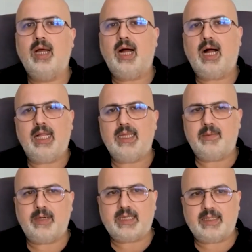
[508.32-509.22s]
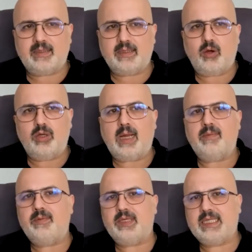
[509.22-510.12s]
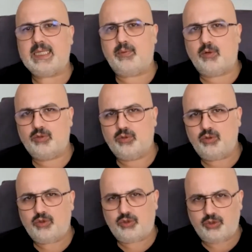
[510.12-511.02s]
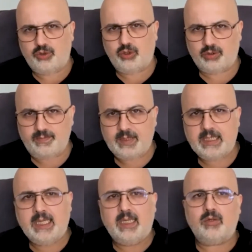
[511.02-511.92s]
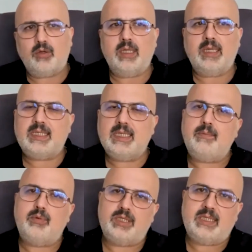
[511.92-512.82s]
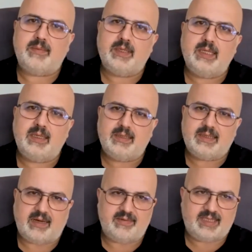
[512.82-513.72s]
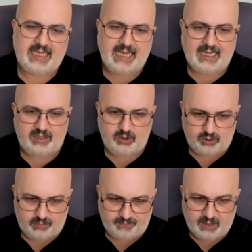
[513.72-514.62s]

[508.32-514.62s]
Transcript: anlamak adına önemli bir kitap olduğunu düşünüyorum. Dolayısıyla bu kitabı tavsiye ediyorum.